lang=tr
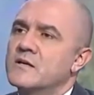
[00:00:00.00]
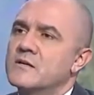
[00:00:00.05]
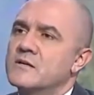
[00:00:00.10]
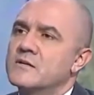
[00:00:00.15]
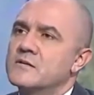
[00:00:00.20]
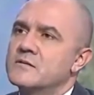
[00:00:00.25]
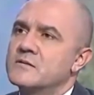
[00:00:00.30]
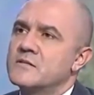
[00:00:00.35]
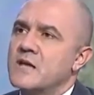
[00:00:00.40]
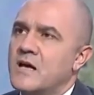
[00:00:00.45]

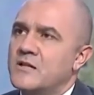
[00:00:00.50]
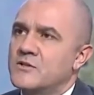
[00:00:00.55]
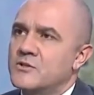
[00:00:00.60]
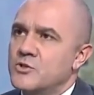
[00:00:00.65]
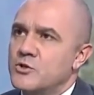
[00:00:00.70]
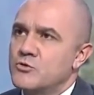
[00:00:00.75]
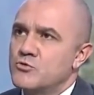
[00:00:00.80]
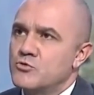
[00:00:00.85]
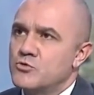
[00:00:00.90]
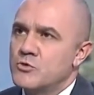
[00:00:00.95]
sadece
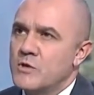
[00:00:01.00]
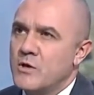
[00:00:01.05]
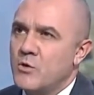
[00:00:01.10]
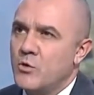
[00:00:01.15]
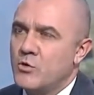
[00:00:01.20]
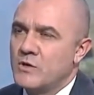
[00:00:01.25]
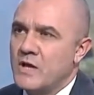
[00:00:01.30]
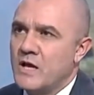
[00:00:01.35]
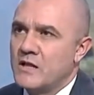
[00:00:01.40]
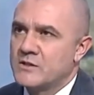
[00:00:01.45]

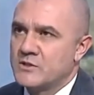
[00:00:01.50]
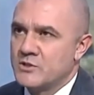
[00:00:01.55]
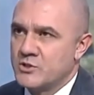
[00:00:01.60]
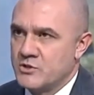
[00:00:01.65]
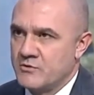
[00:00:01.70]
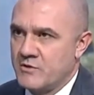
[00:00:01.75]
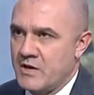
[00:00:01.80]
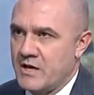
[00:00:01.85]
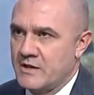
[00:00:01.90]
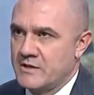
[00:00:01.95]
%16
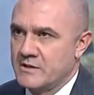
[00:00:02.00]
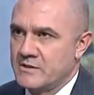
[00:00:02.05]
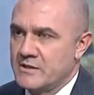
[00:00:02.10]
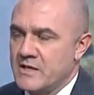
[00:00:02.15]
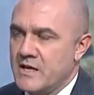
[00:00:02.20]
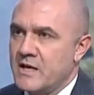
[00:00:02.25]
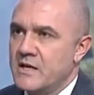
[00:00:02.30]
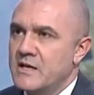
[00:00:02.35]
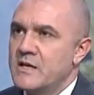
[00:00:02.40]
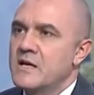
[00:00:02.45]

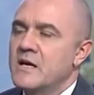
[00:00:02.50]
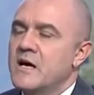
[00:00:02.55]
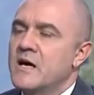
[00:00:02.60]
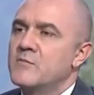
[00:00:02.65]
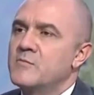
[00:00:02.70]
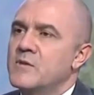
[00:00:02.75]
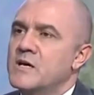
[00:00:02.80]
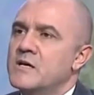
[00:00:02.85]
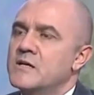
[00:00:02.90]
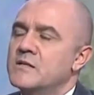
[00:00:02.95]
civarında
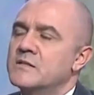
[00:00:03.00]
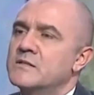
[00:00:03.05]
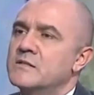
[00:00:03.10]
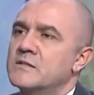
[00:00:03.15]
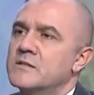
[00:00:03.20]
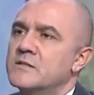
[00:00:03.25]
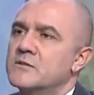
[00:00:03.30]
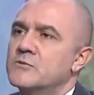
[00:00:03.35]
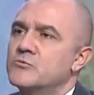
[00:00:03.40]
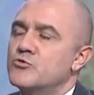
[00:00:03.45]
ama e,
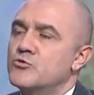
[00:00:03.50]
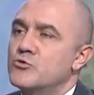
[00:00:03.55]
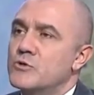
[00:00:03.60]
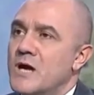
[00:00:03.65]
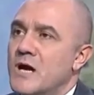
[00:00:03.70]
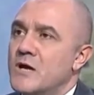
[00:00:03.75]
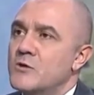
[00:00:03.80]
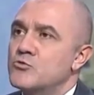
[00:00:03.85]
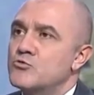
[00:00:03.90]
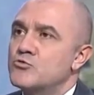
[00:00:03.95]

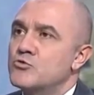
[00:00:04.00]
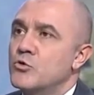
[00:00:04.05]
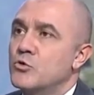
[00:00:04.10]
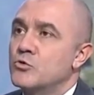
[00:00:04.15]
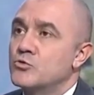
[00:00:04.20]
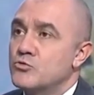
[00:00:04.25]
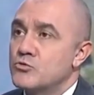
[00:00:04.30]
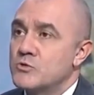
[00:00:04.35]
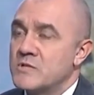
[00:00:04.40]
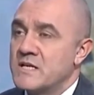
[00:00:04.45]
dünya
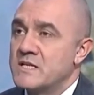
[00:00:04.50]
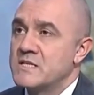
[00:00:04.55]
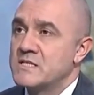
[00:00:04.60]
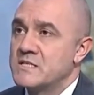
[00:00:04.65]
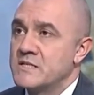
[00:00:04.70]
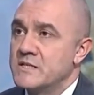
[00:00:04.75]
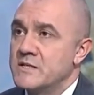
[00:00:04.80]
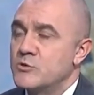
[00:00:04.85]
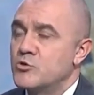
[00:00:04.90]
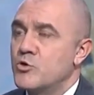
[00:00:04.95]

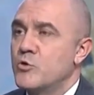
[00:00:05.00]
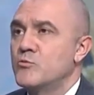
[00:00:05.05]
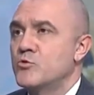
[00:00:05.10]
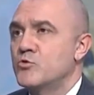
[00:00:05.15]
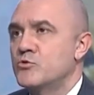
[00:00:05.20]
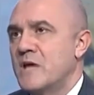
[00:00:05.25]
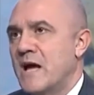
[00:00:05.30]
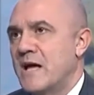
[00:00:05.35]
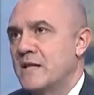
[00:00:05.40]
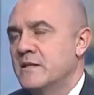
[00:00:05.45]
%38'ini
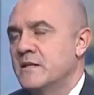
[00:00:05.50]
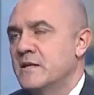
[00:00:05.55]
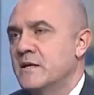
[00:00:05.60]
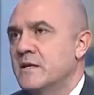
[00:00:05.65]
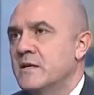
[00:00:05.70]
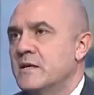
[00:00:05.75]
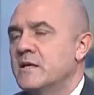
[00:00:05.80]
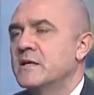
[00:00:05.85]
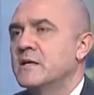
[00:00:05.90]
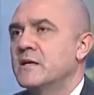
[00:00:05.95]
kömürden,
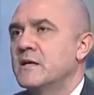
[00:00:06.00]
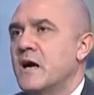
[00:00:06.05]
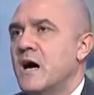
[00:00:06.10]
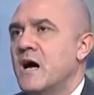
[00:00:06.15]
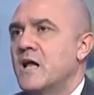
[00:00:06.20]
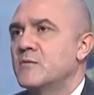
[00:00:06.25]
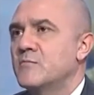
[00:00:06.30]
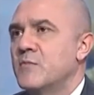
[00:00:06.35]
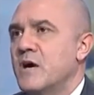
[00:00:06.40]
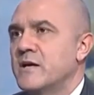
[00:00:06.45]
e,
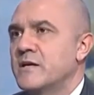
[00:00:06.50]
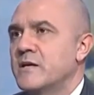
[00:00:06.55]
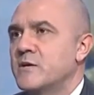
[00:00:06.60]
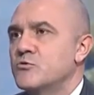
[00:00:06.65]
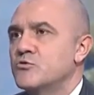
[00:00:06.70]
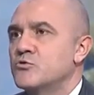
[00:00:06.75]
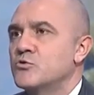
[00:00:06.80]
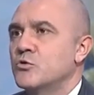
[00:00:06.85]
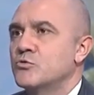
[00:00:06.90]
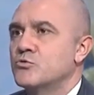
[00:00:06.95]
Almanya
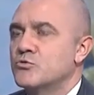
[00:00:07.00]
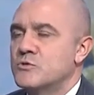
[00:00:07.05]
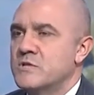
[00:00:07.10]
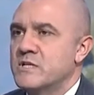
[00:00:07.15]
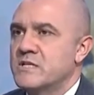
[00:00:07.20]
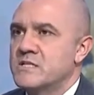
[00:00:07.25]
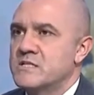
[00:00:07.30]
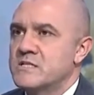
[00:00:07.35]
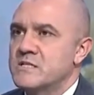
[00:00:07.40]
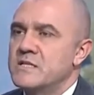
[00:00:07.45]

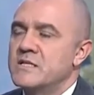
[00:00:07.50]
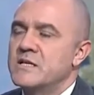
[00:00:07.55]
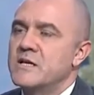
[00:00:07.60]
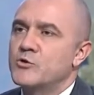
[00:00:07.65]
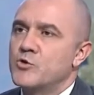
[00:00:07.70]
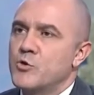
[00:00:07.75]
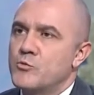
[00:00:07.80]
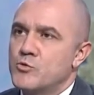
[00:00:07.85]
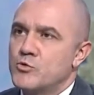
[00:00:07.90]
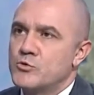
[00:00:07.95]
%38'ini yine
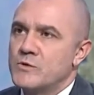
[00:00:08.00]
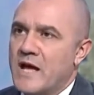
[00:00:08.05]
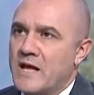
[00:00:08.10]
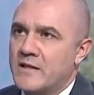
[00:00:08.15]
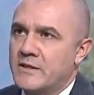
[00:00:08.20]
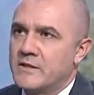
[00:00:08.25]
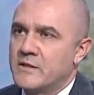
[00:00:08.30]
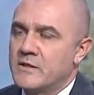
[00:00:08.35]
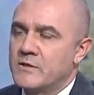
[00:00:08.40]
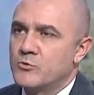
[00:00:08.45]
kömürden
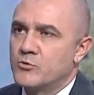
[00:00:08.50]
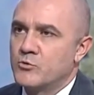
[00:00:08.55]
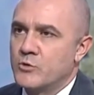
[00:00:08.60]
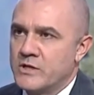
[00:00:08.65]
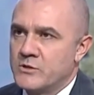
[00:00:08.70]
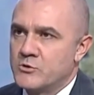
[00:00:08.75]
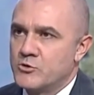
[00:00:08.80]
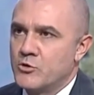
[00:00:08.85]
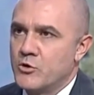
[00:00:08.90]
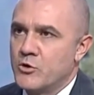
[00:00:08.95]

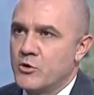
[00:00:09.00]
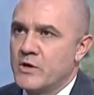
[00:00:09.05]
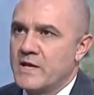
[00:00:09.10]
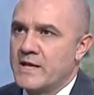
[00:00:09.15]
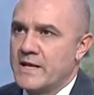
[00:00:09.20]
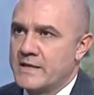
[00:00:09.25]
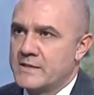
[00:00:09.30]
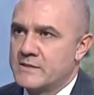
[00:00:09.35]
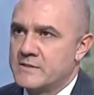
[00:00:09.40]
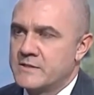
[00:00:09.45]
üretiyor
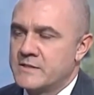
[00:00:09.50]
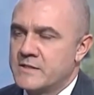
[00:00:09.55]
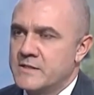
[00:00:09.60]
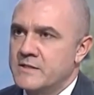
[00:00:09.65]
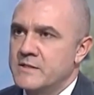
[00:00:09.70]
elektriğin.